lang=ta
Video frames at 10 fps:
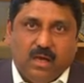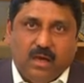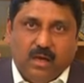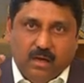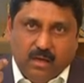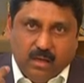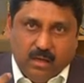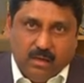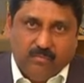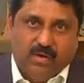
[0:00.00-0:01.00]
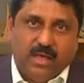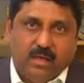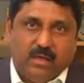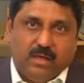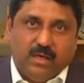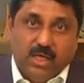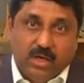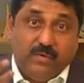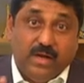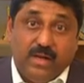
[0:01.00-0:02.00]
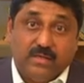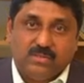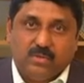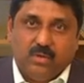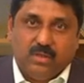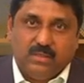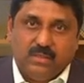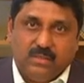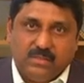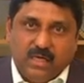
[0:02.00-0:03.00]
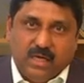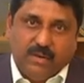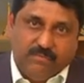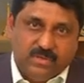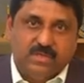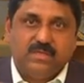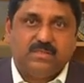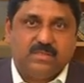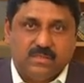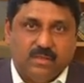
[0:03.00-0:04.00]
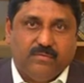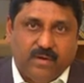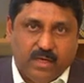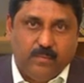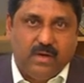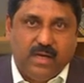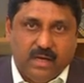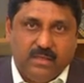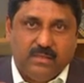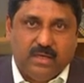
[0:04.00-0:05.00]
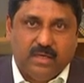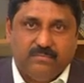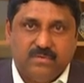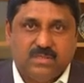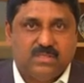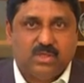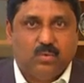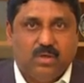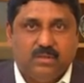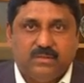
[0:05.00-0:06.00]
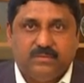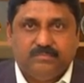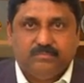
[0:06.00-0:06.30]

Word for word: அண்ட் வய நெர்வ் எண்டிங்ஸ்க்கு உள்ளது சில டெஃபிஷியன்சிஸ் இந்த விட்டமின் டி த்ரீ டெஃபிஷியன்சிக்கு உள்ளது